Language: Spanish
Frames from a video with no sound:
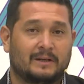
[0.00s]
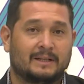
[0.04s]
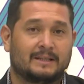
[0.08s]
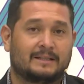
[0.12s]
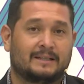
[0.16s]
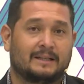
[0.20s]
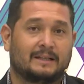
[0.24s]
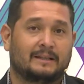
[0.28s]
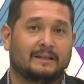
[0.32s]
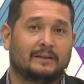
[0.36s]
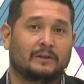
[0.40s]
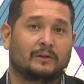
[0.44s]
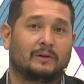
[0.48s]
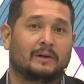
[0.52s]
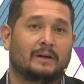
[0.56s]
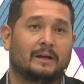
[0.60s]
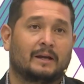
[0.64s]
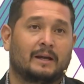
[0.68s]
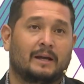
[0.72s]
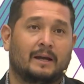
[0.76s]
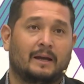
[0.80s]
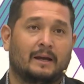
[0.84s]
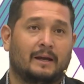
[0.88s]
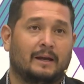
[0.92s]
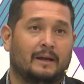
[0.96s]
en el sentido de
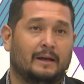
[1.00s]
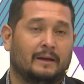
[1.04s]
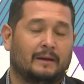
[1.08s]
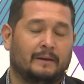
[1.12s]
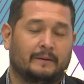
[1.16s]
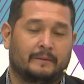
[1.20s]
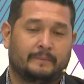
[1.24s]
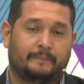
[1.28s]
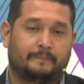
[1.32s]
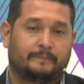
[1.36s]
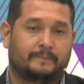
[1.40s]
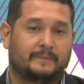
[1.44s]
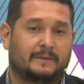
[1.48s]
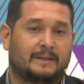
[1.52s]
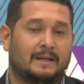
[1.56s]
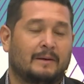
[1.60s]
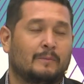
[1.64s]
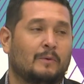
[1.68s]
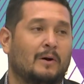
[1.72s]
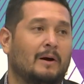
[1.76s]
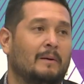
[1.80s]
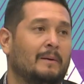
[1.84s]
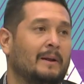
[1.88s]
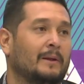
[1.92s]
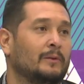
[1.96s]
que
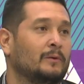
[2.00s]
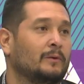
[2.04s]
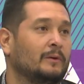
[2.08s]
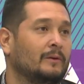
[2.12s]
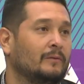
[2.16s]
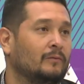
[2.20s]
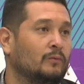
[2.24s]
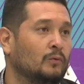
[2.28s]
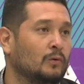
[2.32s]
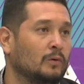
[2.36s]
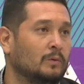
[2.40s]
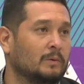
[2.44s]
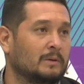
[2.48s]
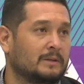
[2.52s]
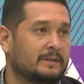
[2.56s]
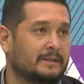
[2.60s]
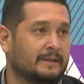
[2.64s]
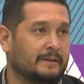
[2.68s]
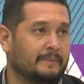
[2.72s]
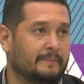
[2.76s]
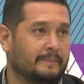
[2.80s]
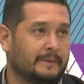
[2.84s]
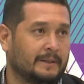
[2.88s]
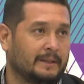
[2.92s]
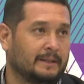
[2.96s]
estamos hablando de fútbol
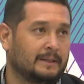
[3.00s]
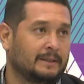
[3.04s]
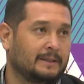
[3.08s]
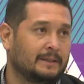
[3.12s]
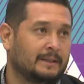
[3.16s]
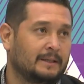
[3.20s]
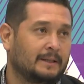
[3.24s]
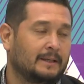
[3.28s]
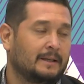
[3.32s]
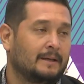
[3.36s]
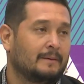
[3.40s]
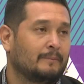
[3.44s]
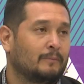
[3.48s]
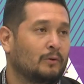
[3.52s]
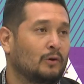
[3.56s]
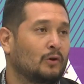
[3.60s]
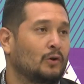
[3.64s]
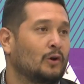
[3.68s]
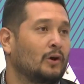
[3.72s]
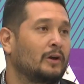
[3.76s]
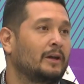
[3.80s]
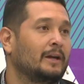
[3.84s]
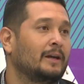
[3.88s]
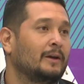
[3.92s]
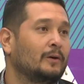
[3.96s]
siempre. Porque
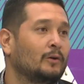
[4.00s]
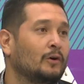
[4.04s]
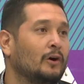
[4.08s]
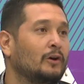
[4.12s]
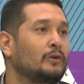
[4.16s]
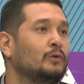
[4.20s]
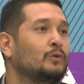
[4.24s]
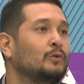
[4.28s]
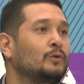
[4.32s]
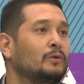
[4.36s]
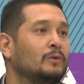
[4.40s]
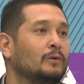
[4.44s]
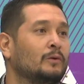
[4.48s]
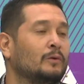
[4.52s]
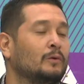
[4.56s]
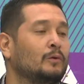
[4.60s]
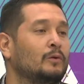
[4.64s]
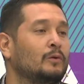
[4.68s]
hoy, uno,